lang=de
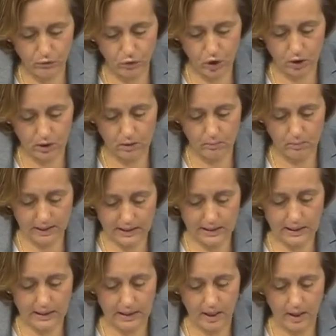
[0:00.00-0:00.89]
entführten
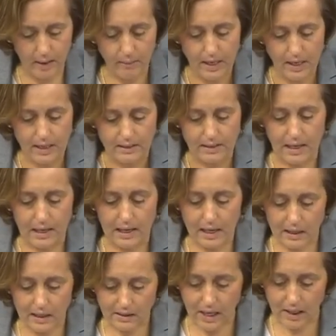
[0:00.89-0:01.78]
Mitglieder der
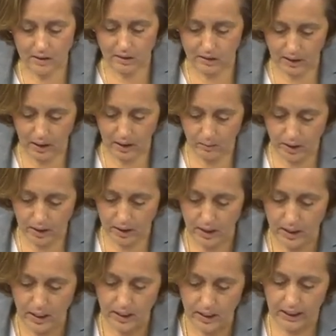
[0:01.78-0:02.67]

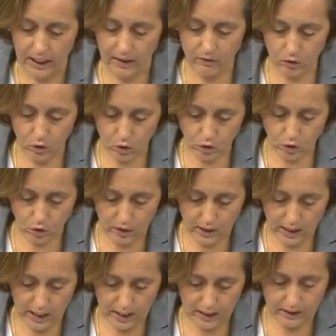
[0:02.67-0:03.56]
linksextremen
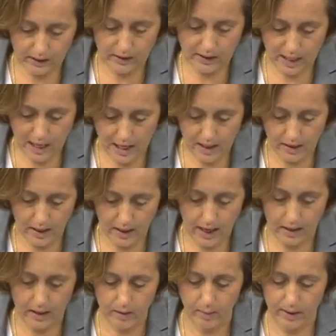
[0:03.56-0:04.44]
revolutionären
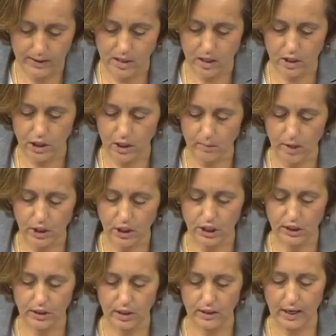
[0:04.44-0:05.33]
Zellen eine
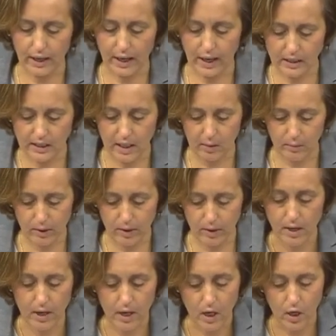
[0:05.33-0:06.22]
Passagiermaschine nach
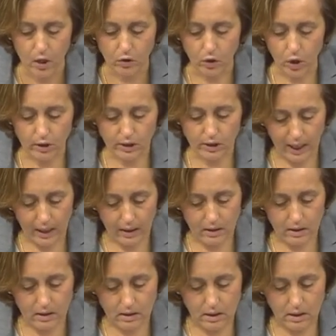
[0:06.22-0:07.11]
Entebbe. Dort
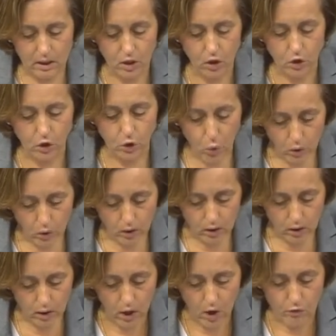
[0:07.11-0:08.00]
trennten sie
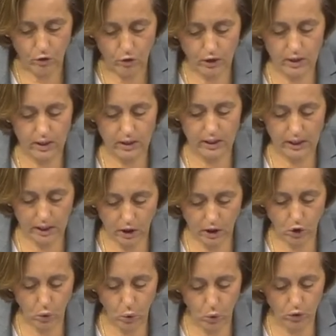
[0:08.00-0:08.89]
Juden von den
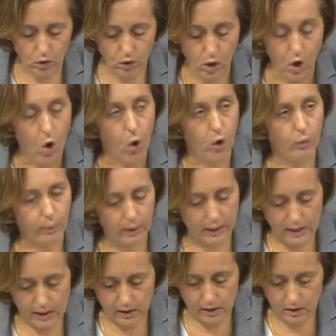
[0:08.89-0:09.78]
Nichtjuden und
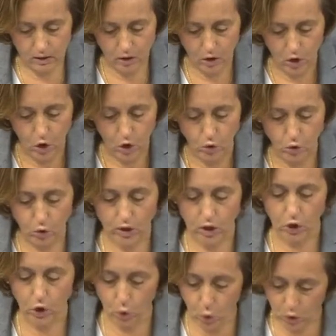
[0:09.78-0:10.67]
behielten nur
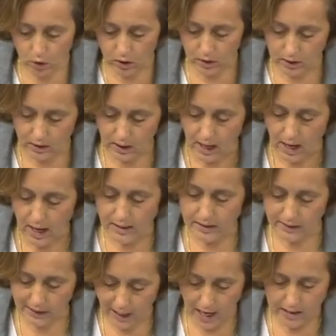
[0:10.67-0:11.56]
die Juden
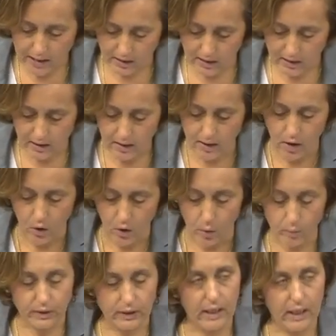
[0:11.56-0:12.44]
als Geisel,
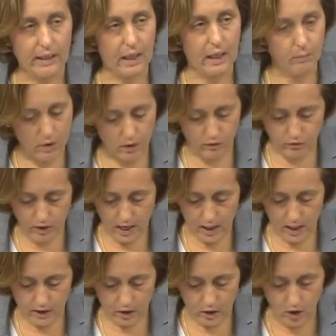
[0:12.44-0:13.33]
um sie
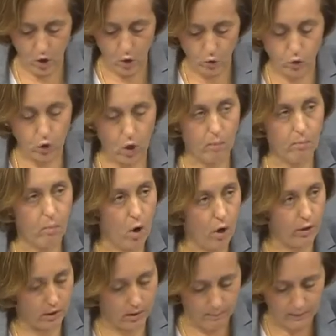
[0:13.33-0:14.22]
gegebenenfalls zu
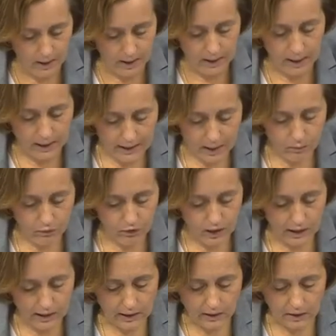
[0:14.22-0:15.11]
ermorden. Ich
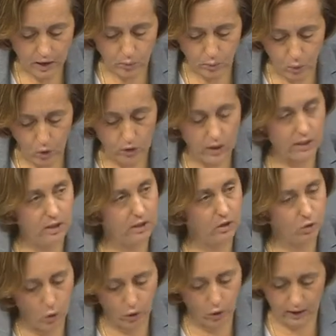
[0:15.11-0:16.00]
empfehle Ihnen das Buch des
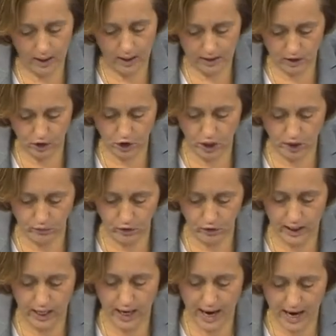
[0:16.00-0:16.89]
Historikers
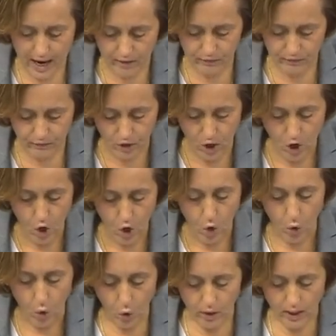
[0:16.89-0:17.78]
Jeffrey Herf,
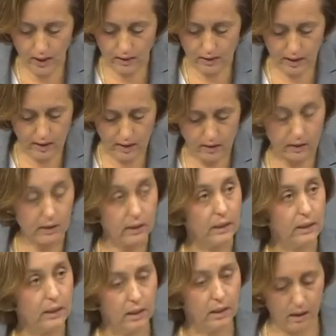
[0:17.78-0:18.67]
unerklärte
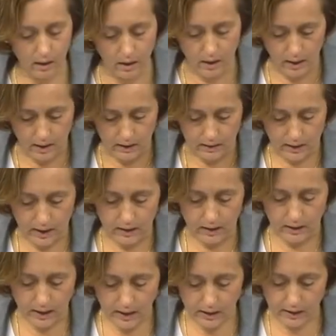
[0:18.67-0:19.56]
Kriege
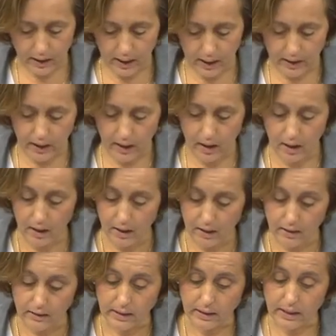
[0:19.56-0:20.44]
gegen
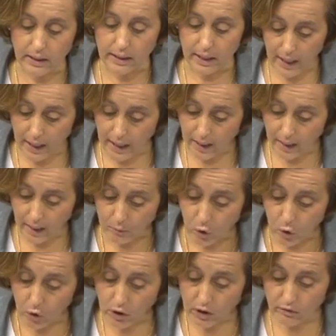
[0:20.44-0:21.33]
Israel, die
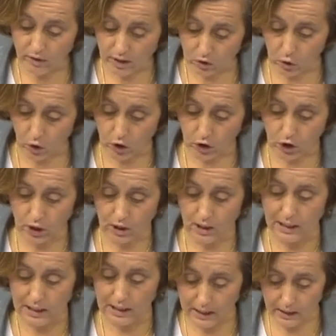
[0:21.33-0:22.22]
DDR und die
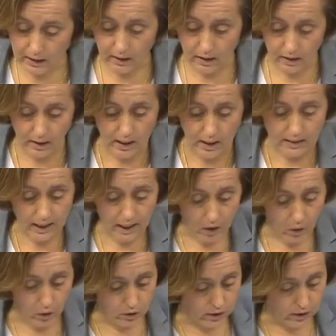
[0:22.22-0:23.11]
westdeutsche Linke.
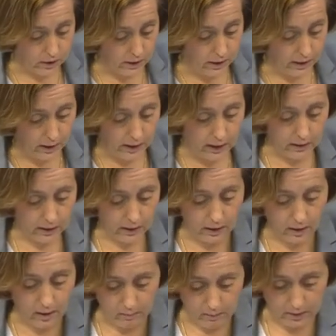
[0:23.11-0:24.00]
Daraus zitiere
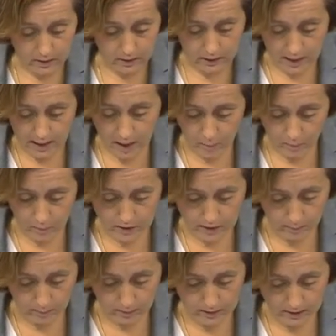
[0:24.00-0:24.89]
ich mit
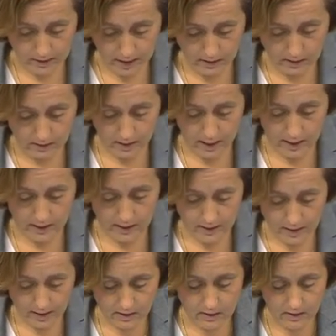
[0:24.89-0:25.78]
Erlaubnis der Präsidenten
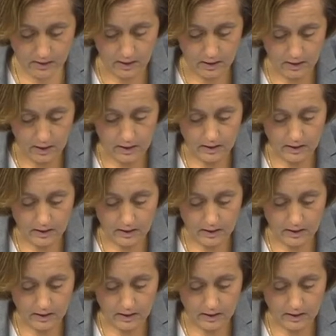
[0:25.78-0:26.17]
einen Satz.